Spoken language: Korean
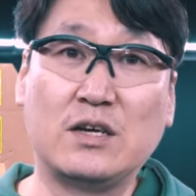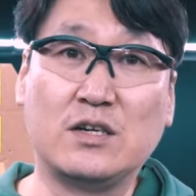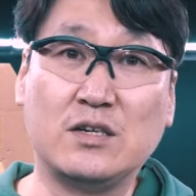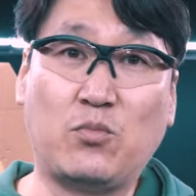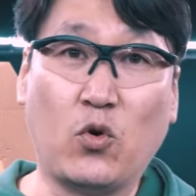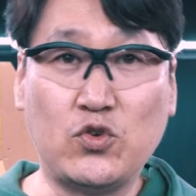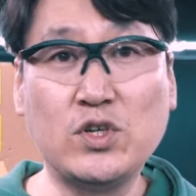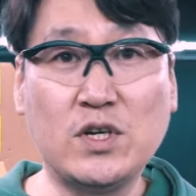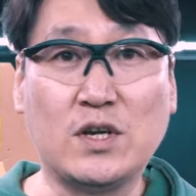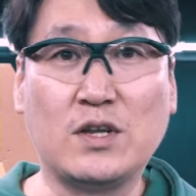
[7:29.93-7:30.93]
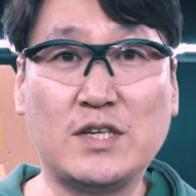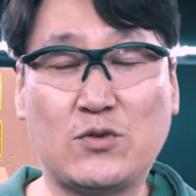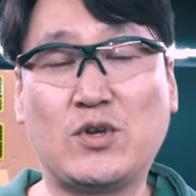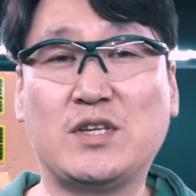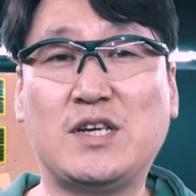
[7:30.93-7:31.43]
그 보증을
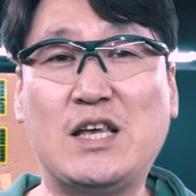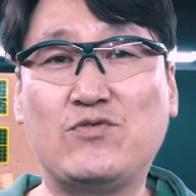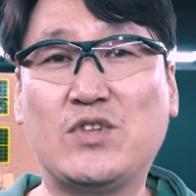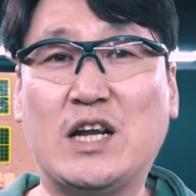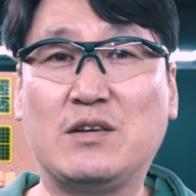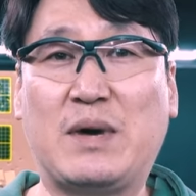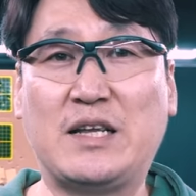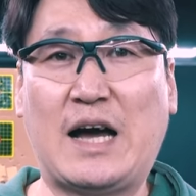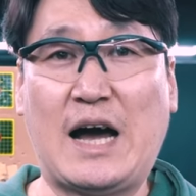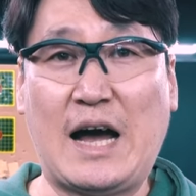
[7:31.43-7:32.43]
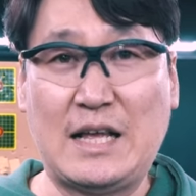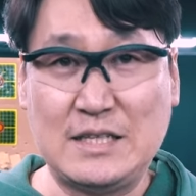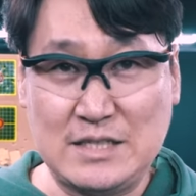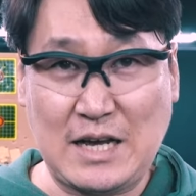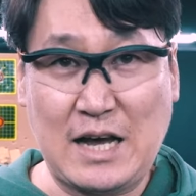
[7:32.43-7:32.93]
제조사에서 해준다라는 말이
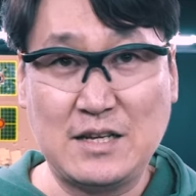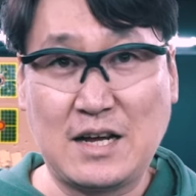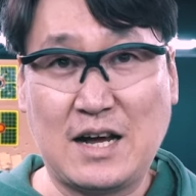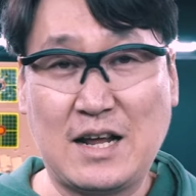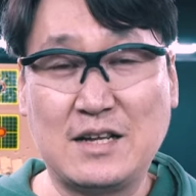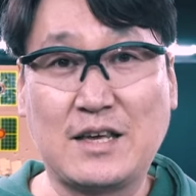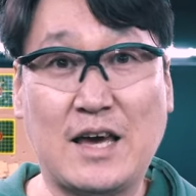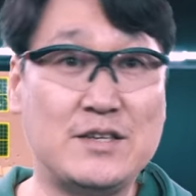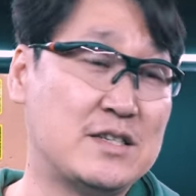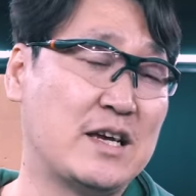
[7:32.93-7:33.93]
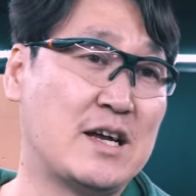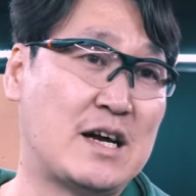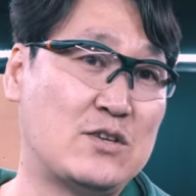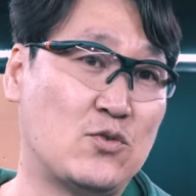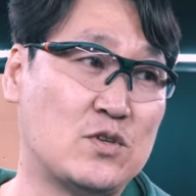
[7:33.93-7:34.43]
지 않을까라는 개인적인 생각을
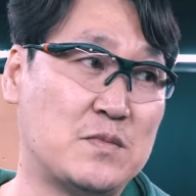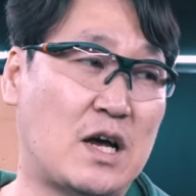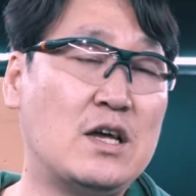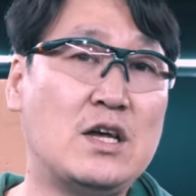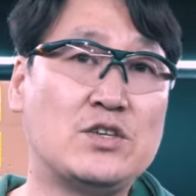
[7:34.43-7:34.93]
가지고 있습니다.